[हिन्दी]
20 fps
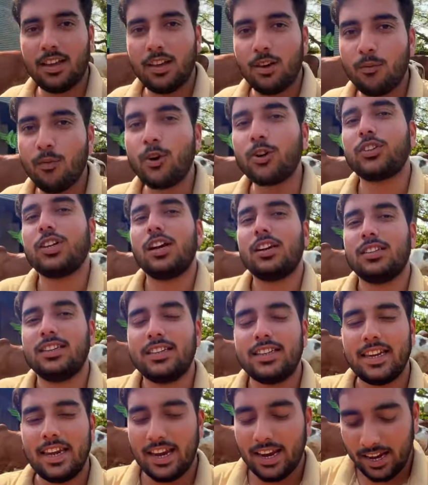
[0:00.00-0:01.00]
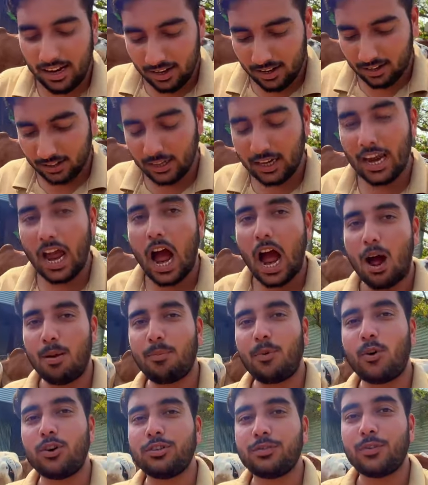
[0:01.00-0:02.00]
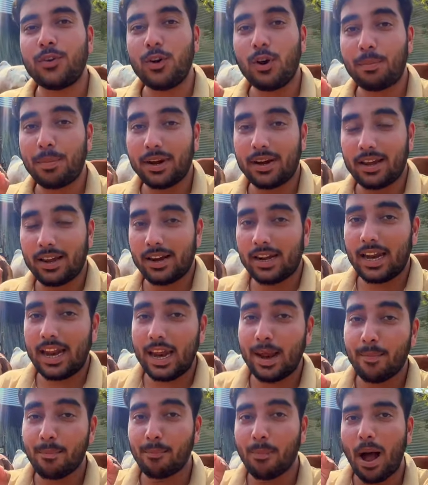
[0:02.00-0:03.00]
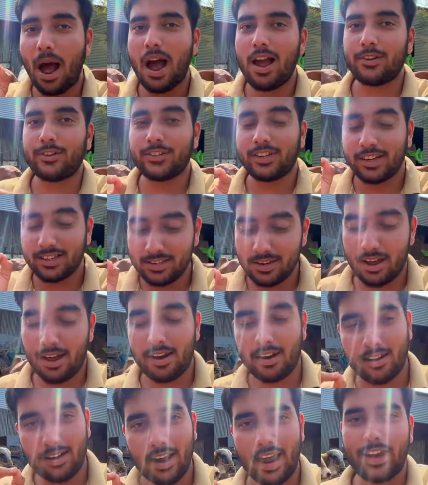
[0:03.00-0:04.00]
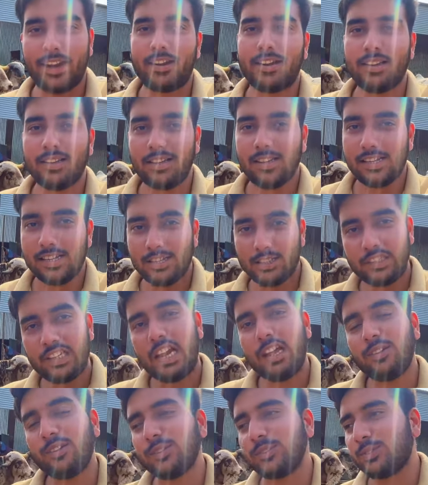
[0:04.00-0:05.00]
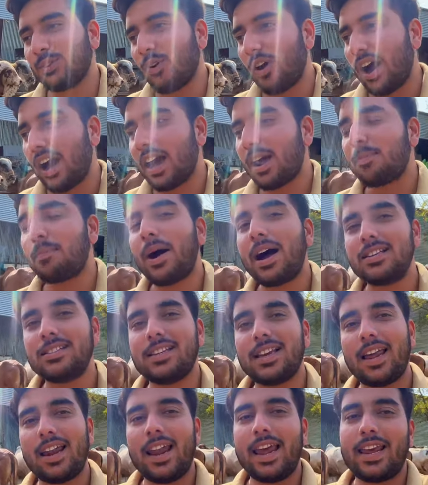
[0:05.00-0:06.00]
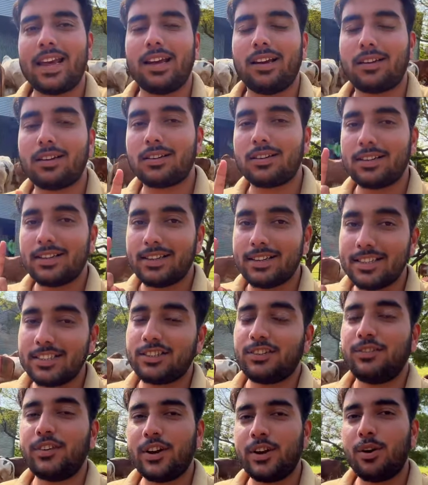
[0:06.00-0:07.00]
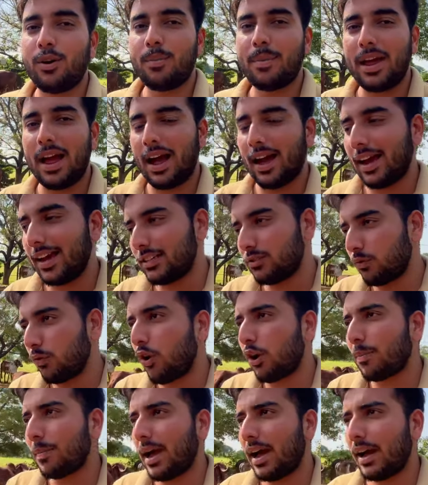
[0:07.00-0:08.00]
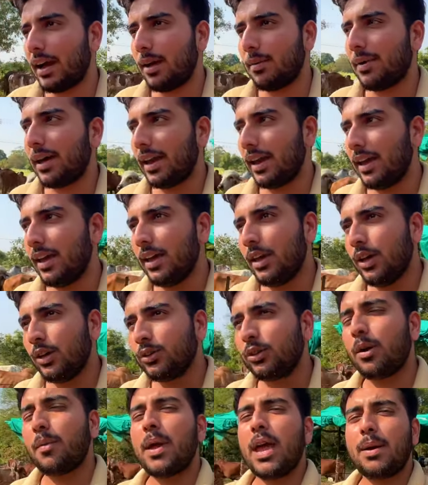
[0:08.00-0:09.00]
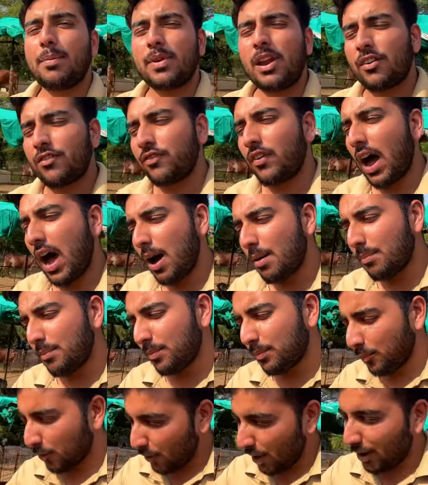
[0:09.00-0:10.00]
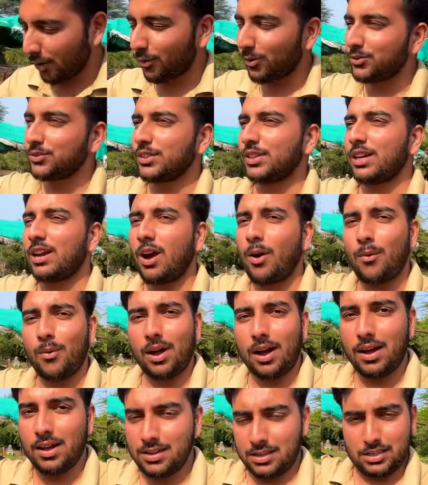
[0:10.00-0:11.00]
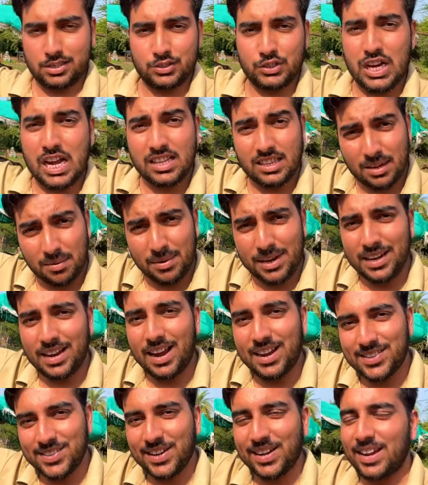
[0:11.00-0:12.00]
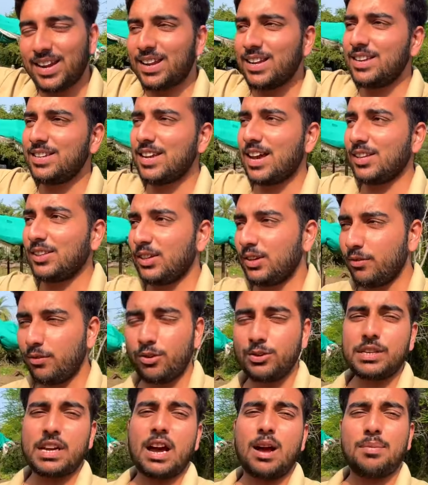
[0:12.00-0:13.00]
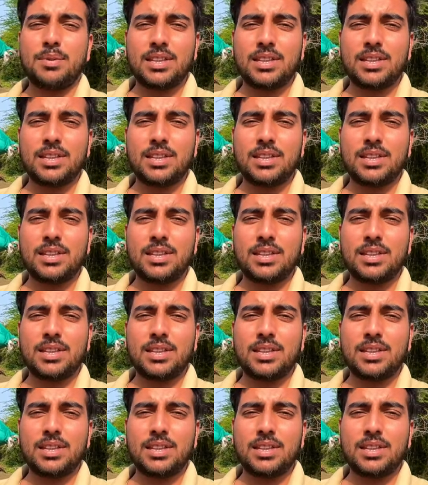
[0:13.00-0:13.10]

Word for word: वो शर्त ये है कि आपको इस वीडियो पर करने हैं पाँच हज़ार लाइक जी हाँ दोस्तों अगर पाँच हज़ार लाइक इस वीडियो पे आ गए इस व्लॉग पे आ गए हमारे तो मैं अपना फार्म पूरा ड्रोन से दिखाऊंगा जहाँ तक हमारी गाय चरने के लिए जाती है वो जगह भी